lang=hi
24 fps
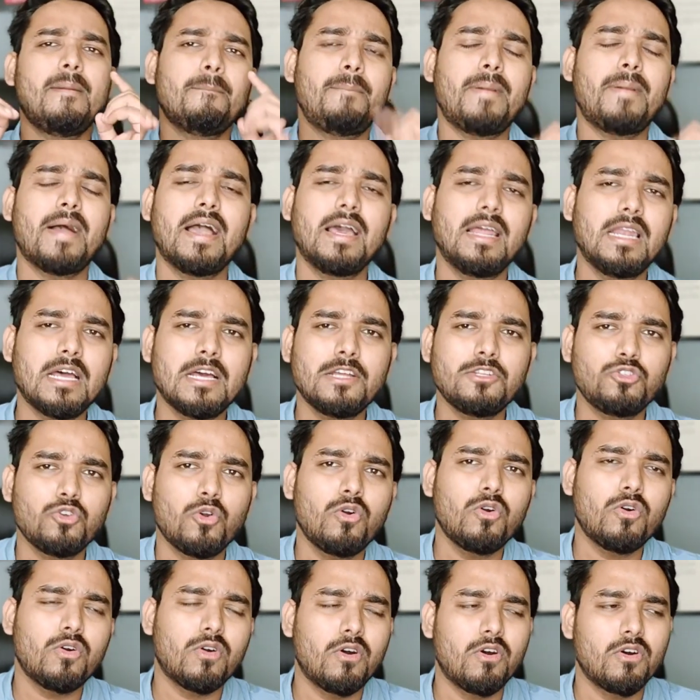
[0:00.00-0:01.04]
पहला
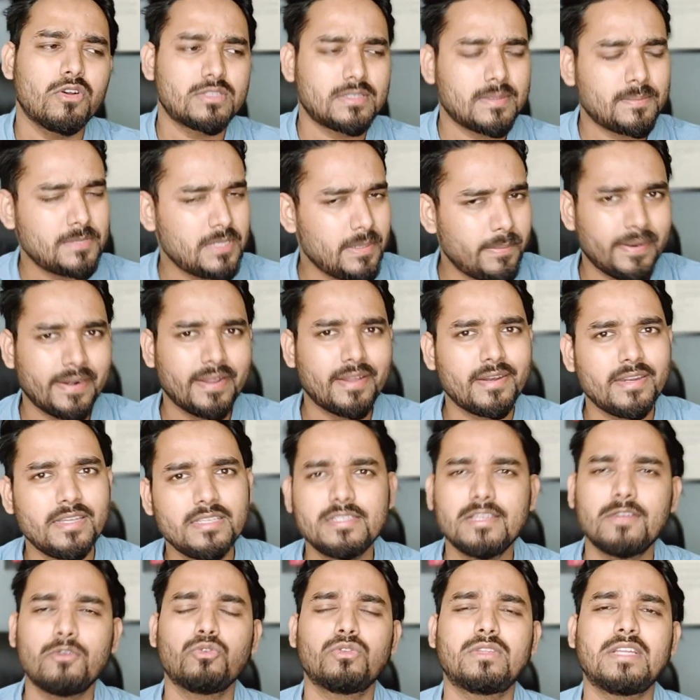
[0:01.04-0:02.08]
जो सबसे बड़ा
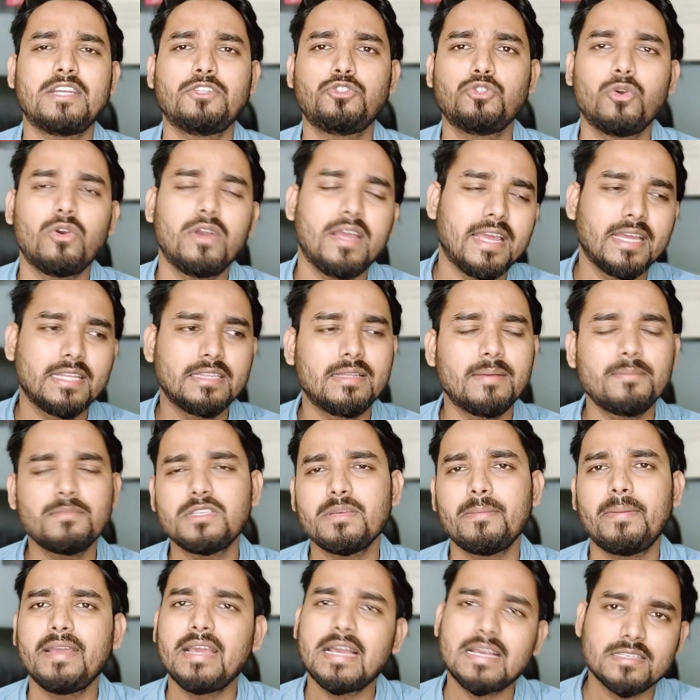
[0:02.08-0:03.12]
रीज़न होता है जो एकदम
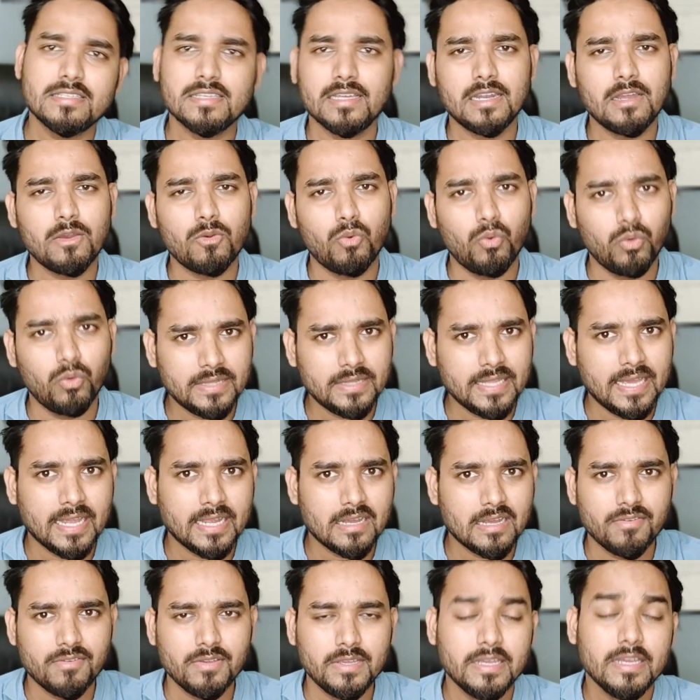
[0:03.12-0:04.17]
से भाई ऐसा ना होता है
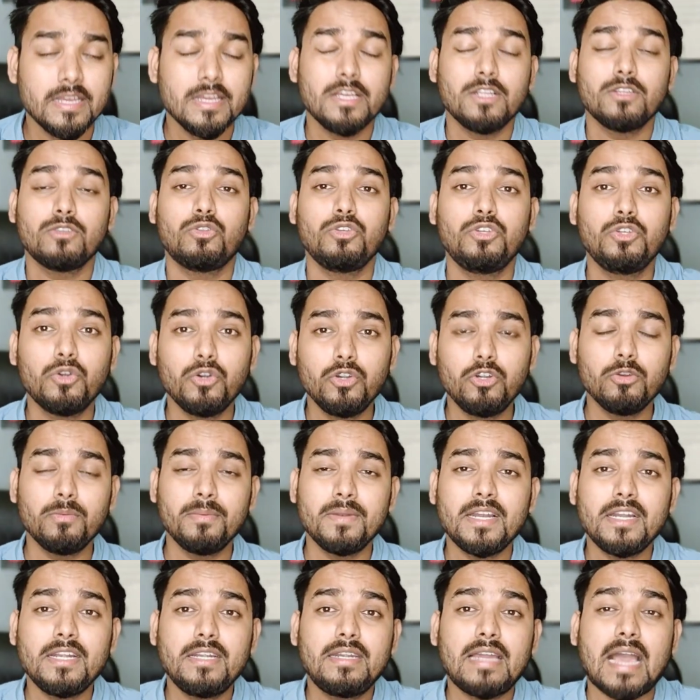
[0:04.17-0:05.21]
काफ़ी तो यूट्यूब
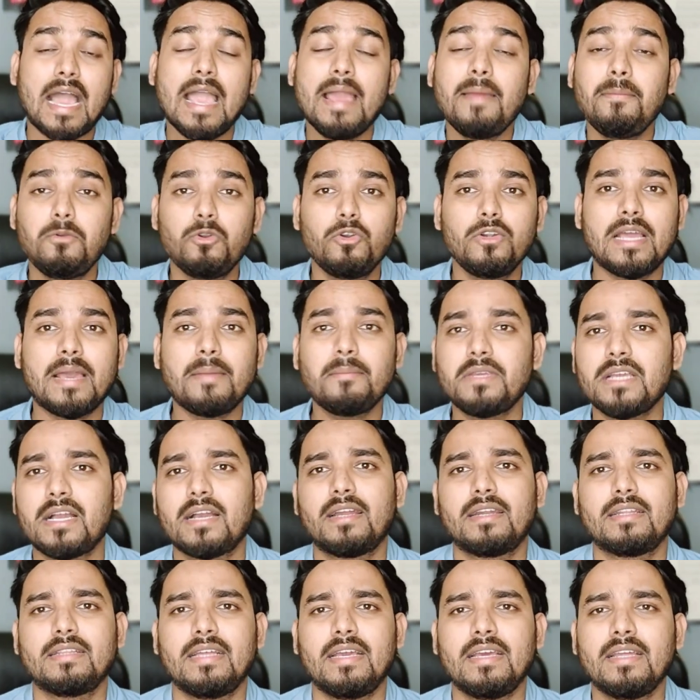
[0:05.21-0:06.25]
ना टाइम टू टाइम क्या
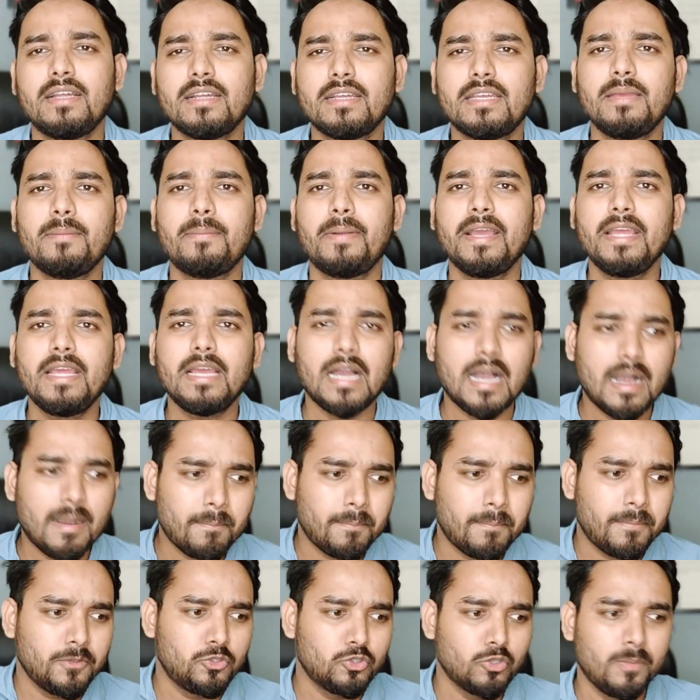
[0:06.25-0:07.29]
करता है ना कि भाई
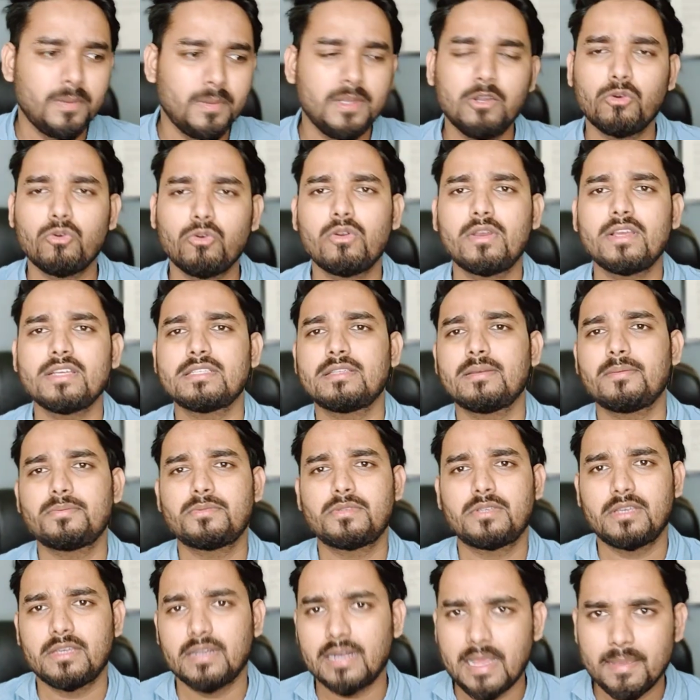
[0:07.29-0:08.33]
अब जो भी लोगों के
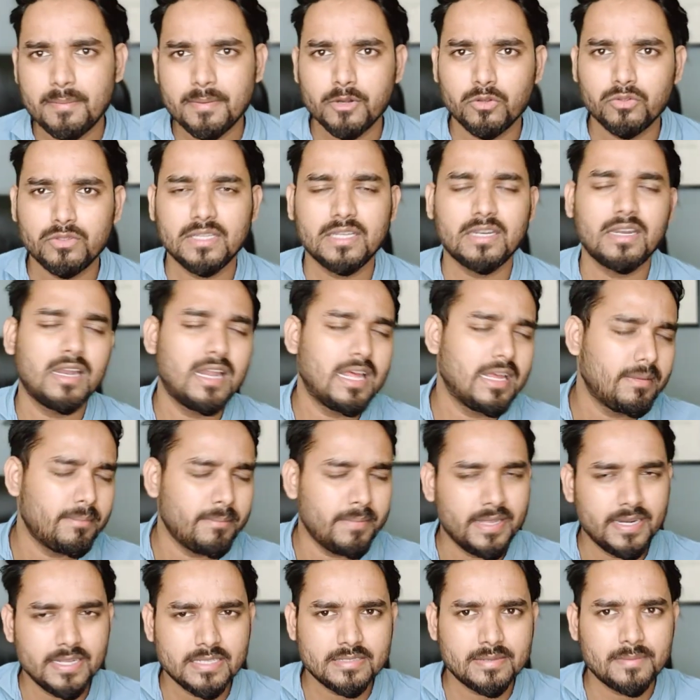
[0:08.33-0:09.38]
सब्सक्राइबर होते हैं ना लाइक
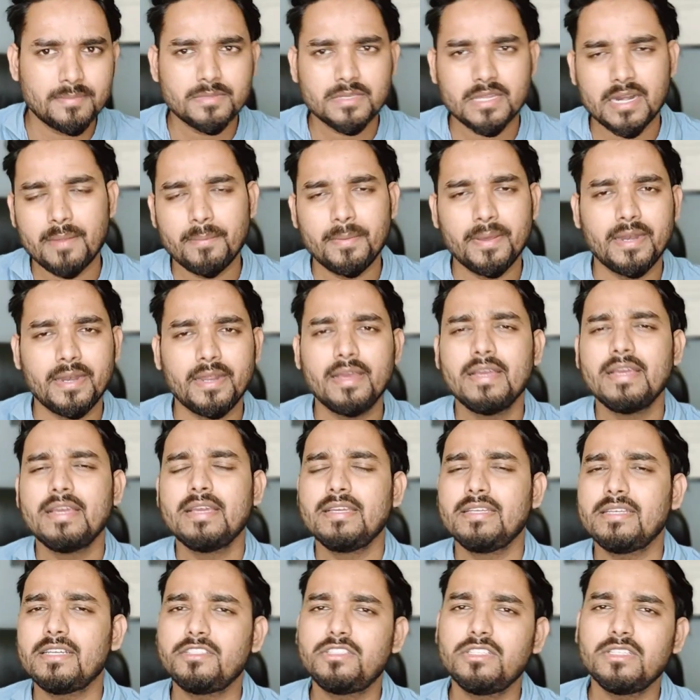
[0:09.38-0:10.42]
मेरे सब्सक्राइबर है
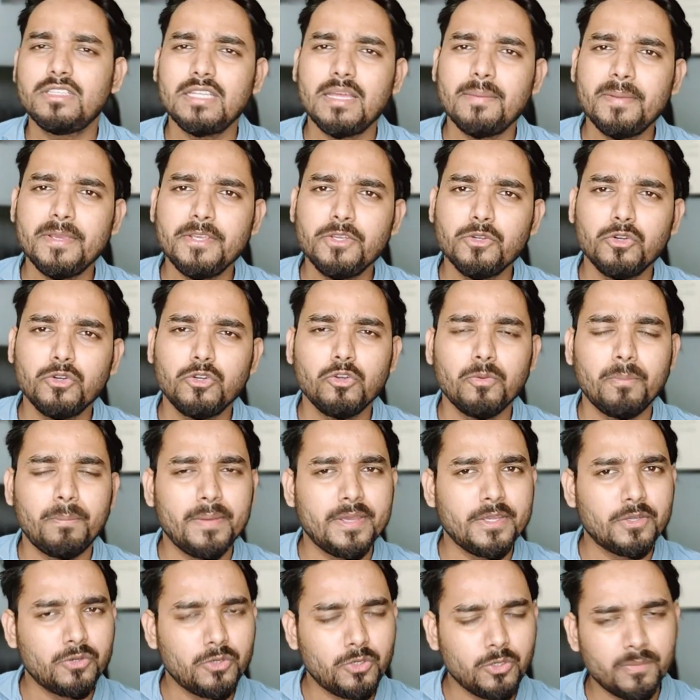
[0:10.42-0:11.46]
या जितने भी यूट्यूब
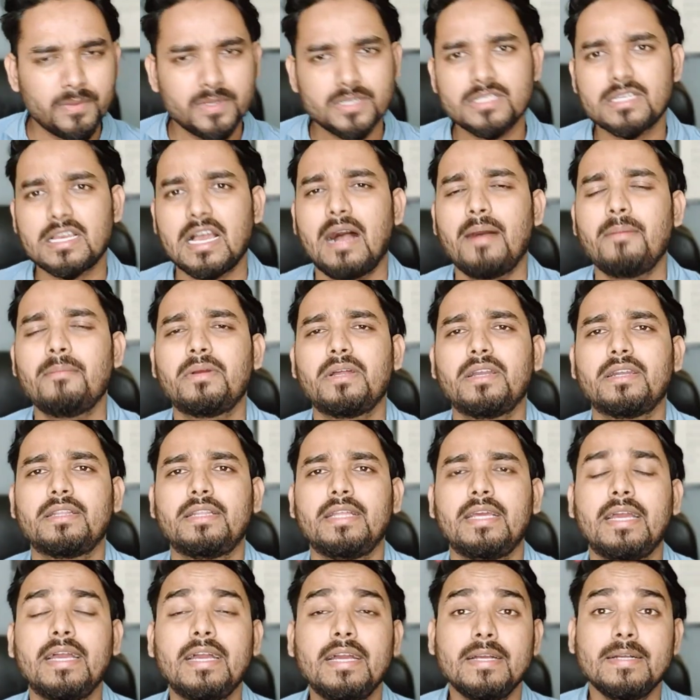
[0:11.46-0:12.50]
पर यूट्यूबर्स काम
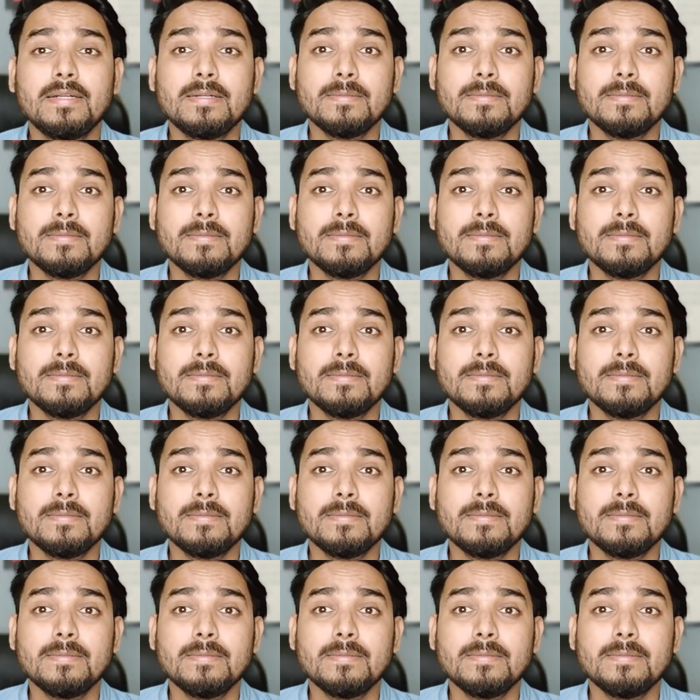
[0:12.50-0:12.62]
करते हैं